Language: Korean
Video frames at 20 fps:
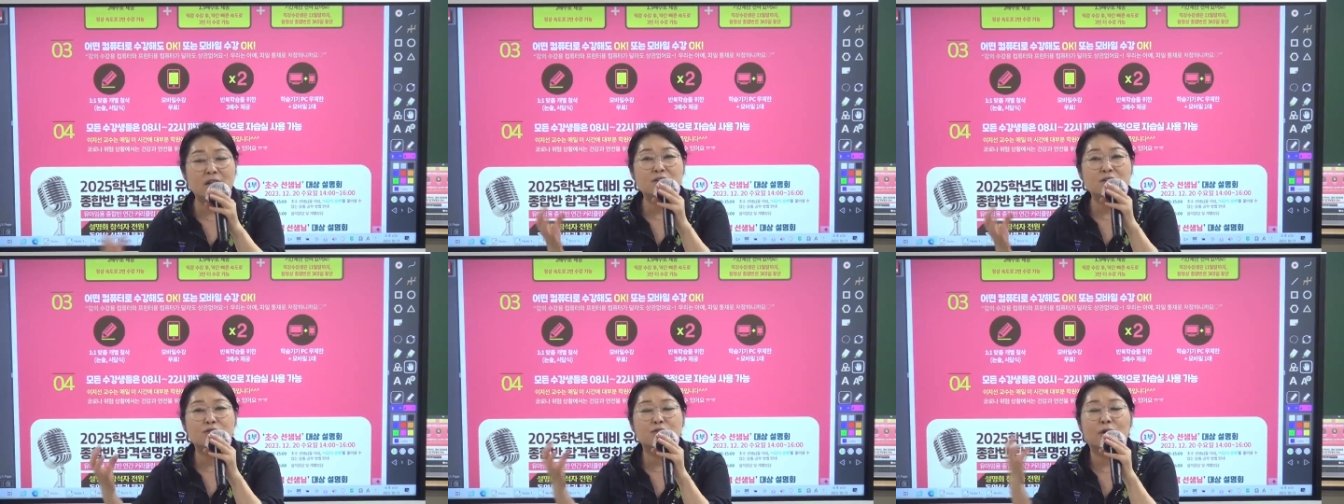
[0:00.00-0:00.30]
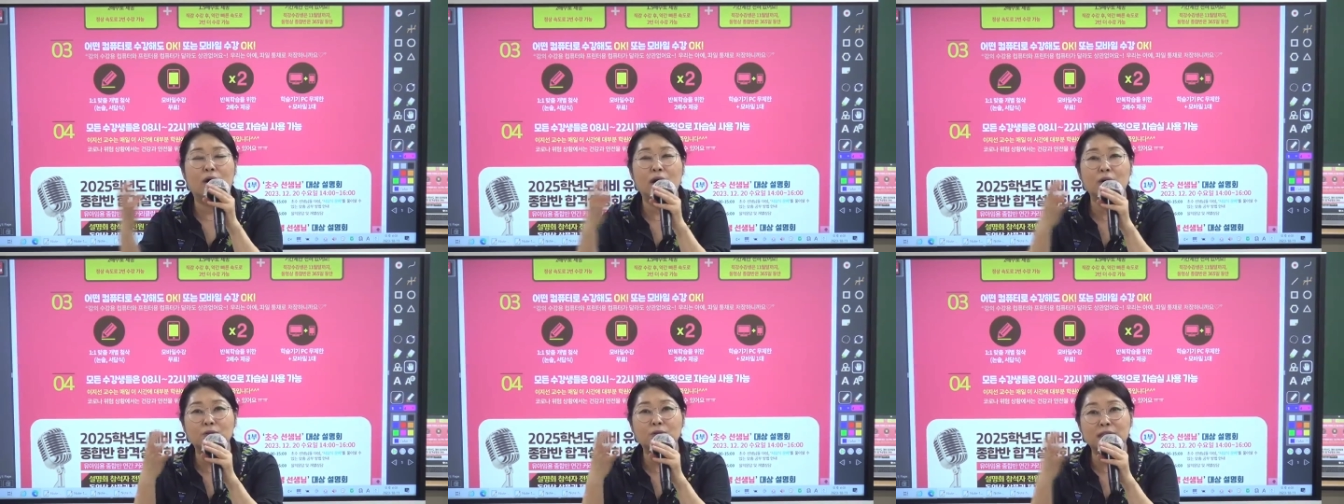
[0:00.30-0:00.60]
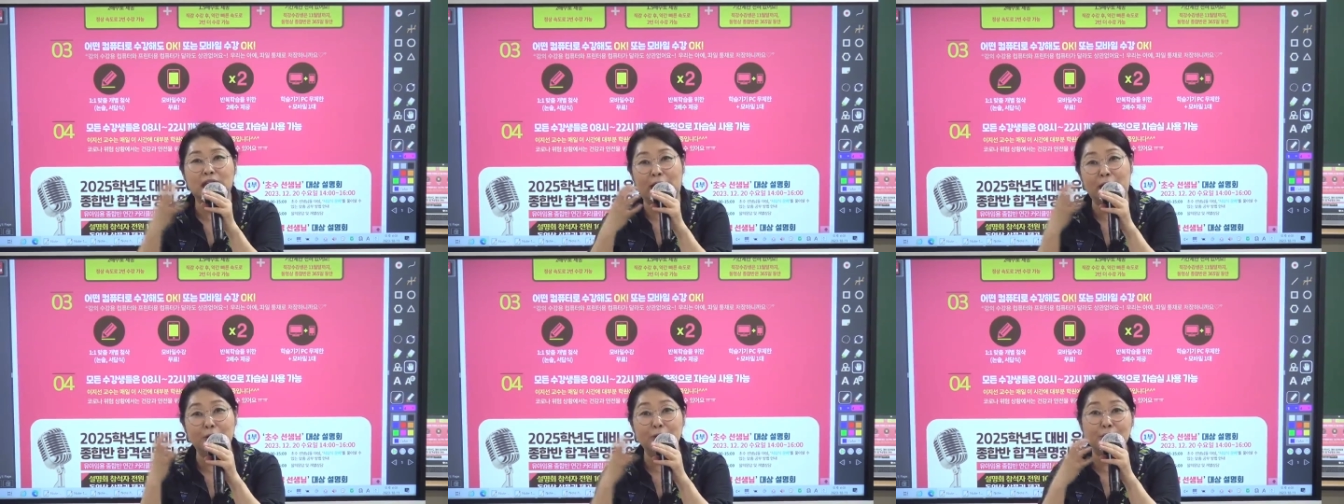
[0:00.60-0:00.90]
저하고
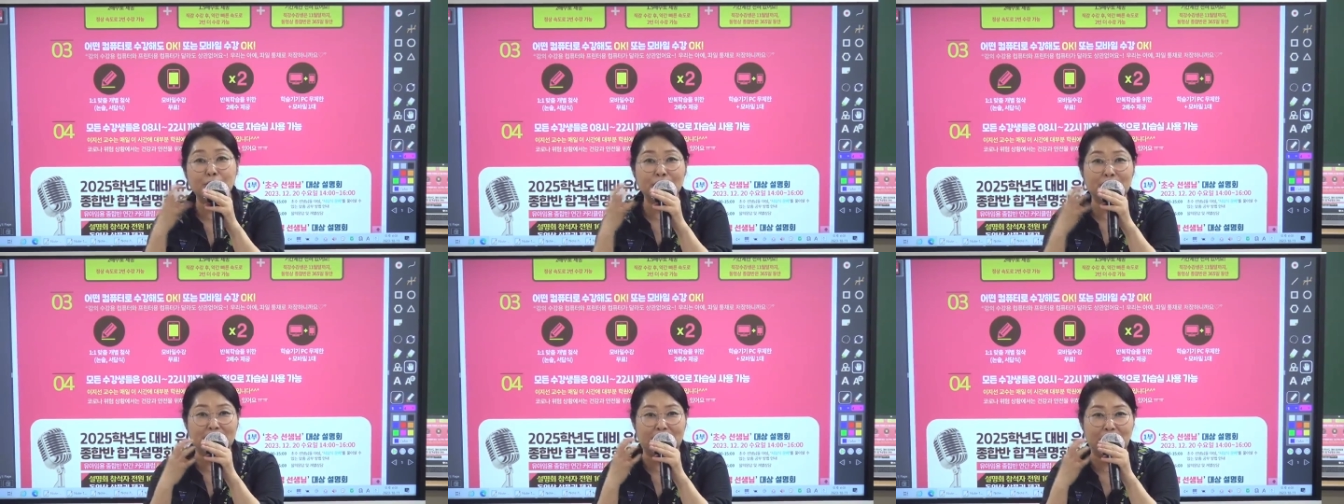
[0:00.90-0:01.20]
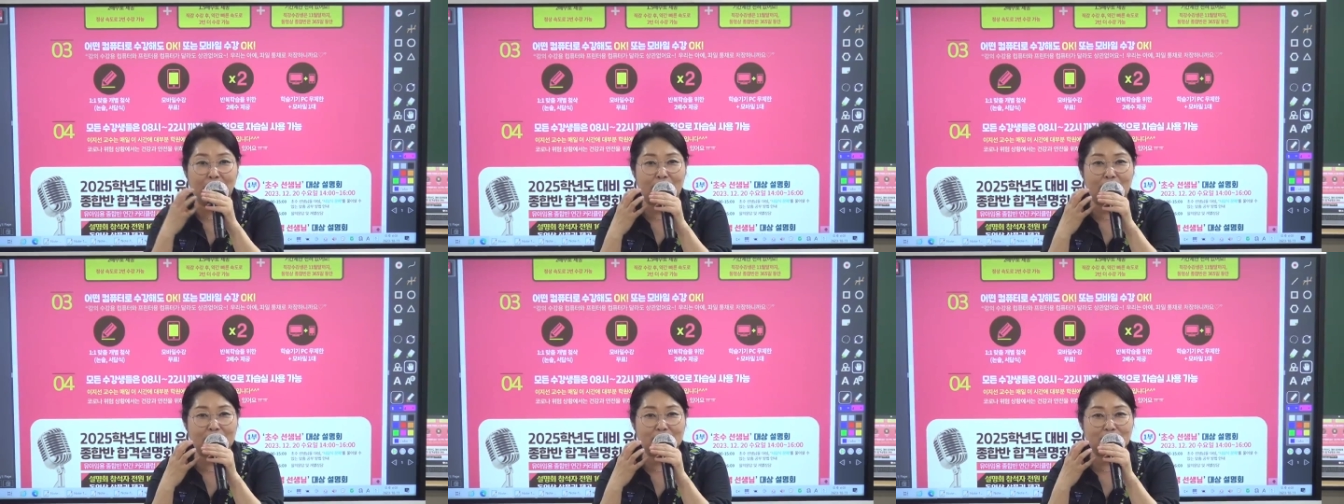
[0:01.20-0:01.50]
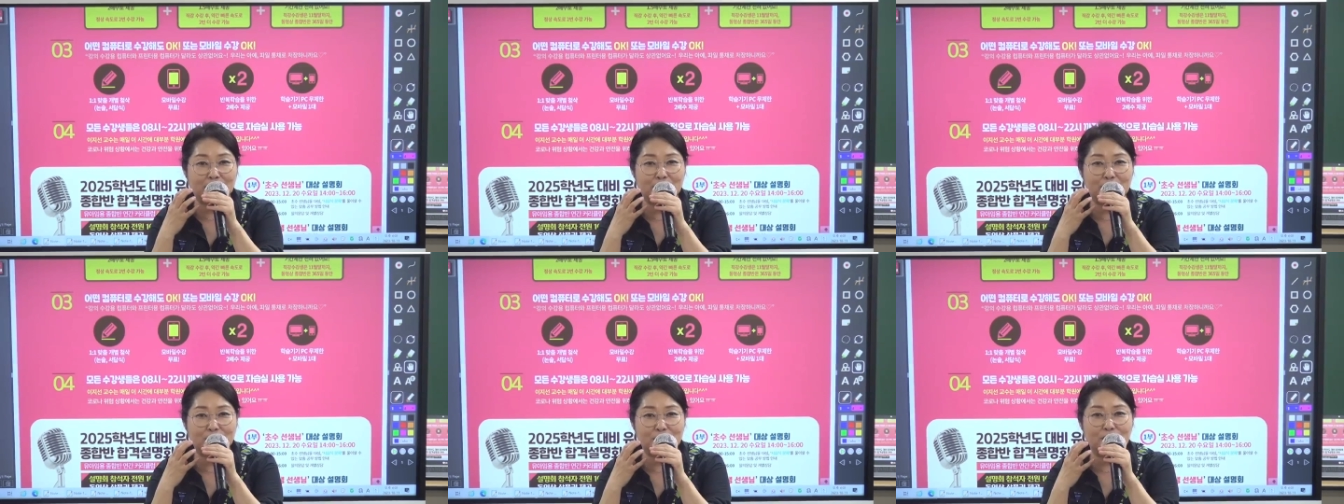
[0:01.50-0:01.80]
자유롭게
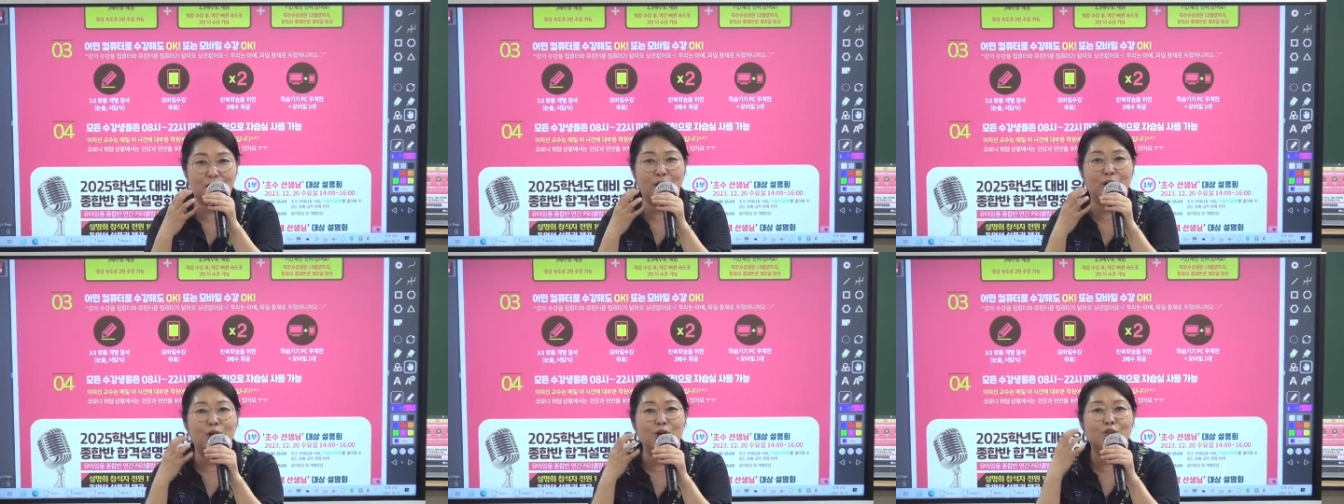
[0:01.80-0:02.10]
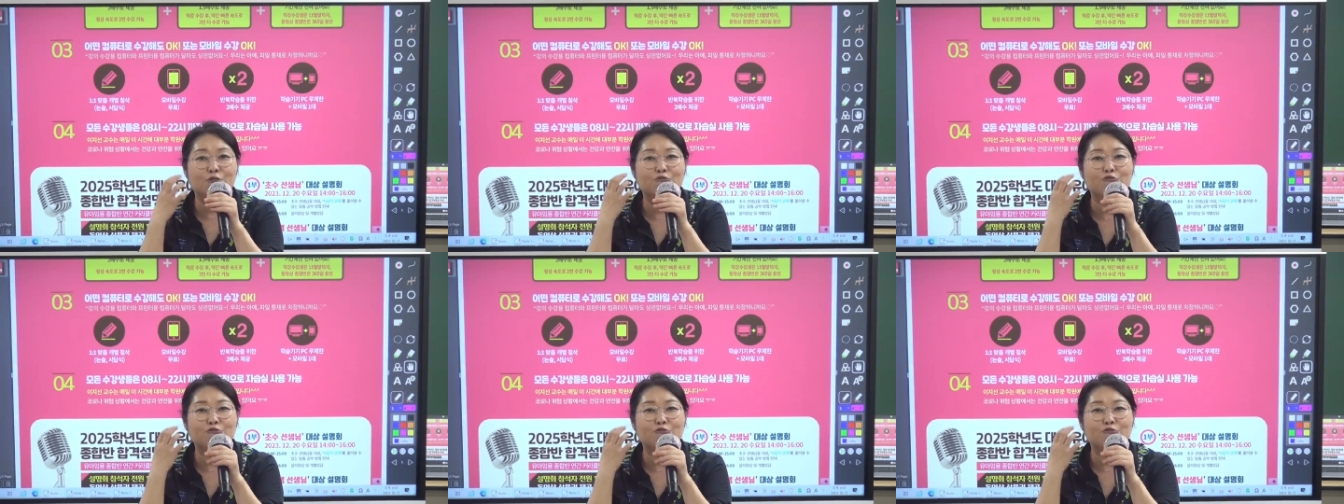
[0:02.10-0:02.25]
대화하시면서